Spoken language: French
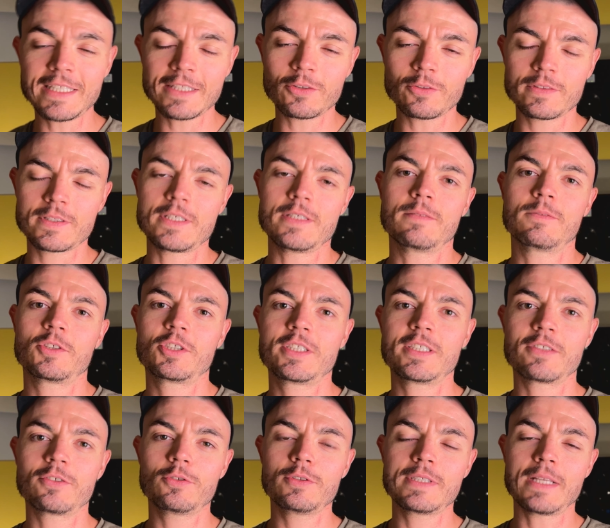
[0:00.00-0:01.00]
étant dit, je
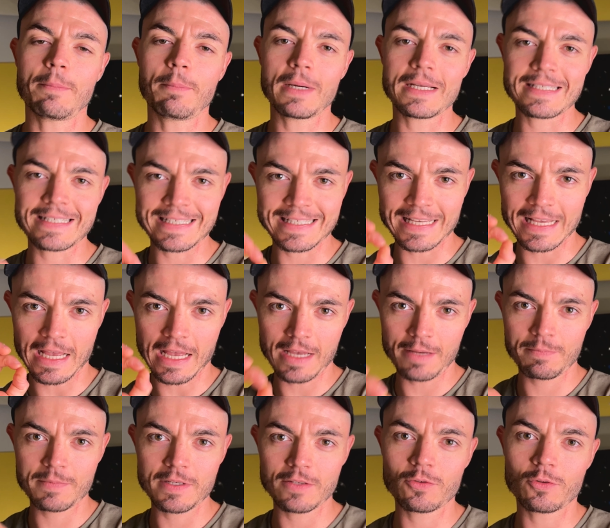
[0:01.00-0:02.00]
tiens juste à préciser
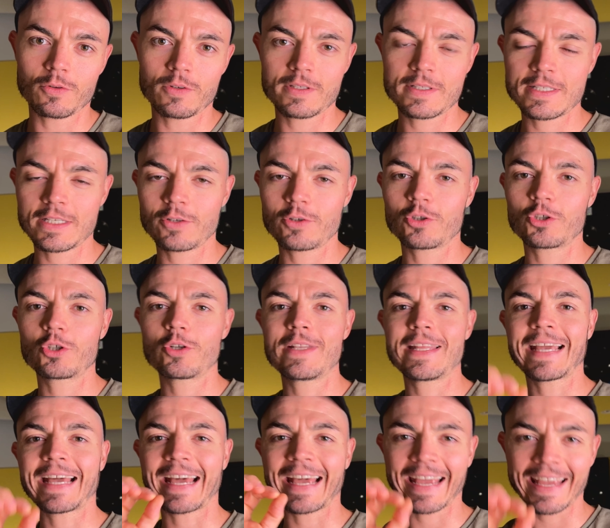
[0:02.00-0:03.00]
un petit truc, c'est que je
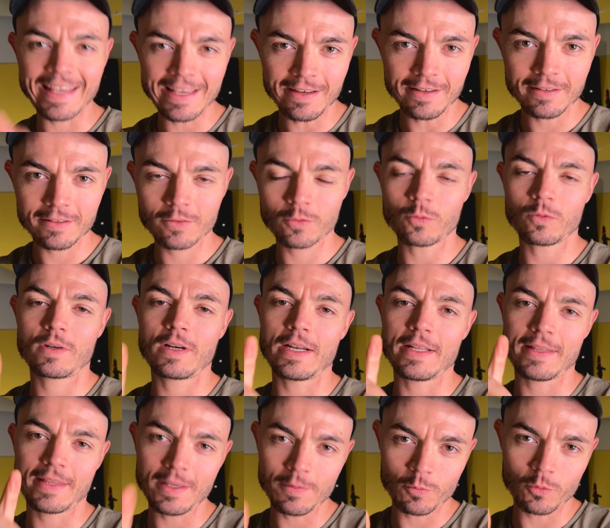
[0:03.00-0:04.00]
n'ai rien contre
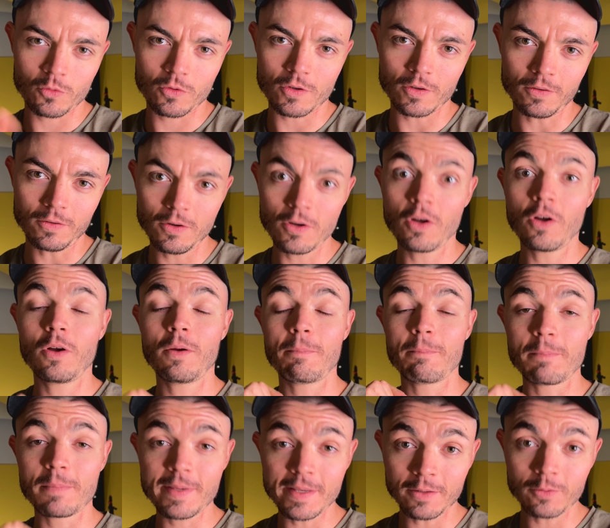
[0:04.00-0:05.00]
les débutants
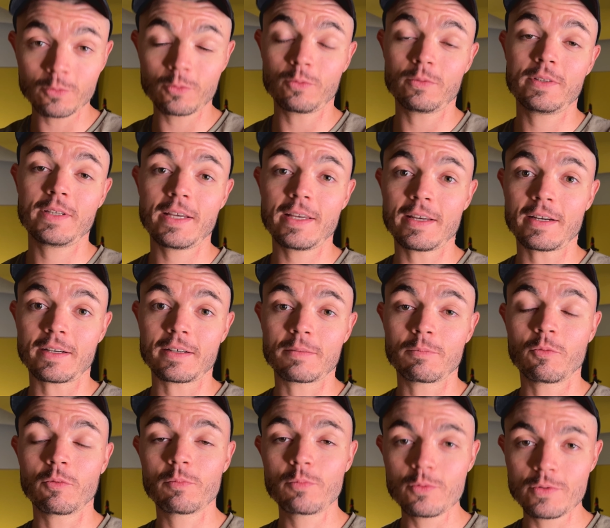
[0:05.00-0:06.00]
Bien au contraire,
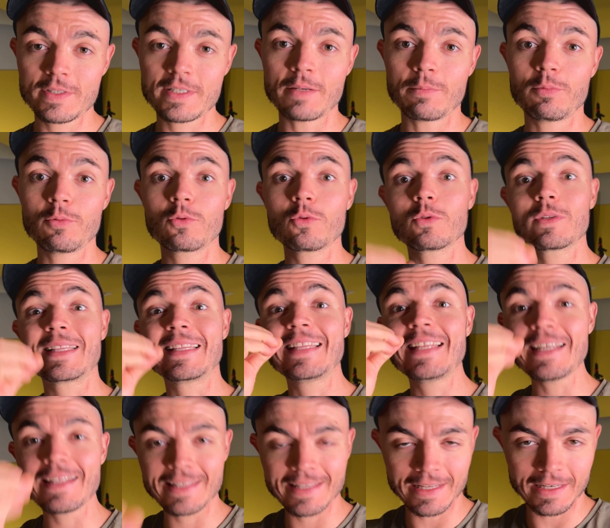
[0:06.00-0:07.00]
mon but c'est plutôt
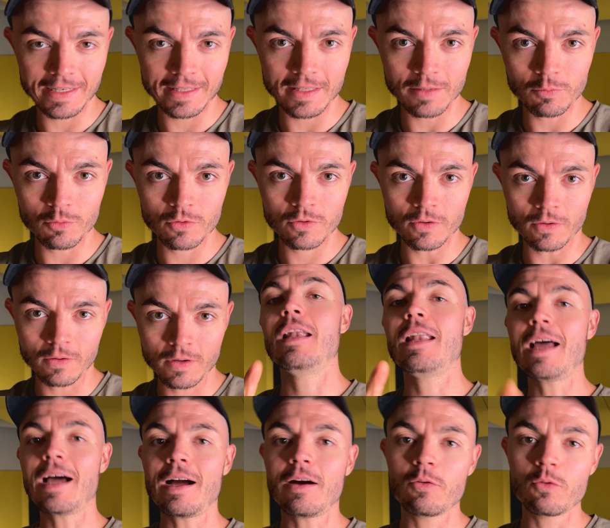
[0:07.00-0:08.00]
d'aider les débutants.
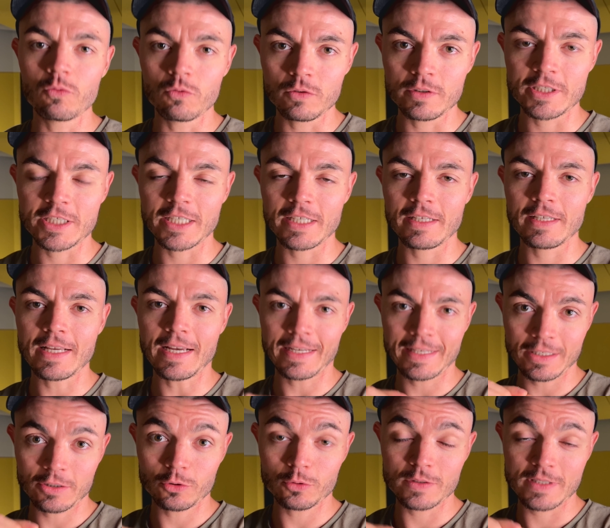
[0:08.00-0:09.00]
Là où il y a
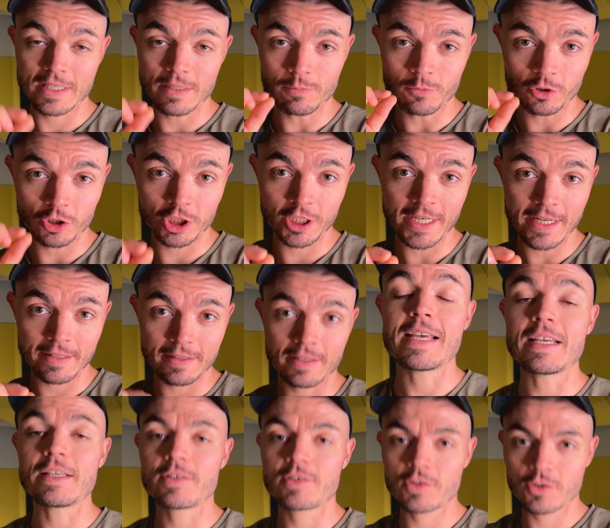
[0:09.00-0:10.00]
quelque chose qui me gêne
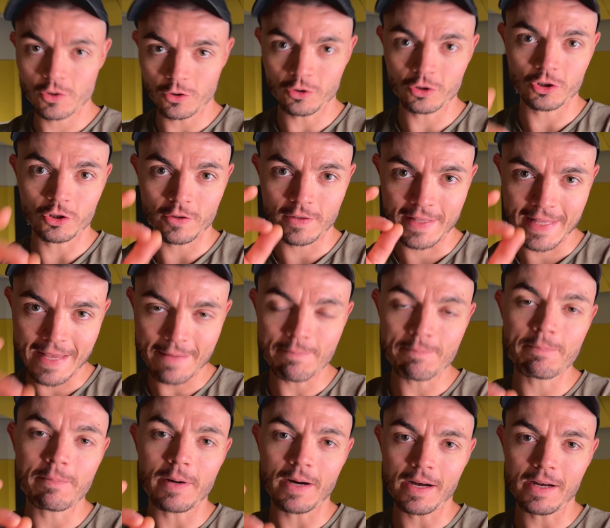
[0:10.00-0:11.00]
et ce que je n'aime
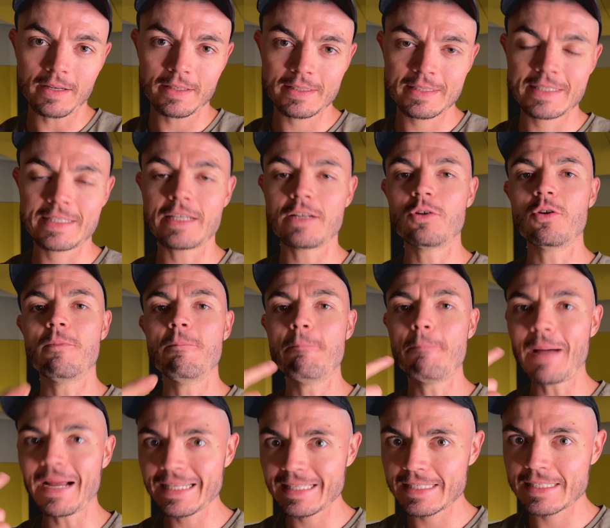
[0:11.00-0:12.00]
pas, c'est le
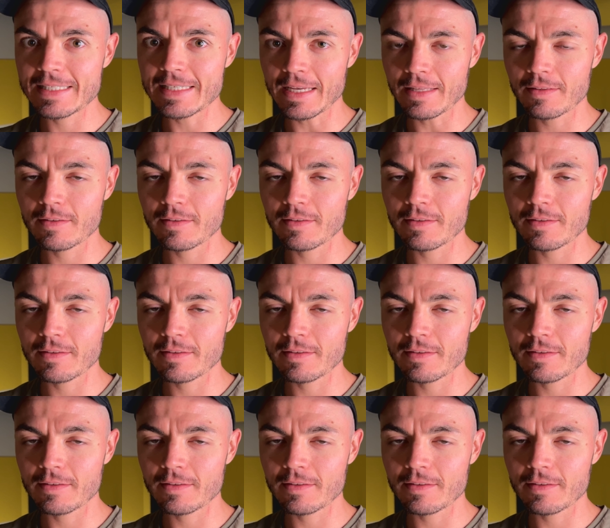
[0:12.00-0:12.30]
mindset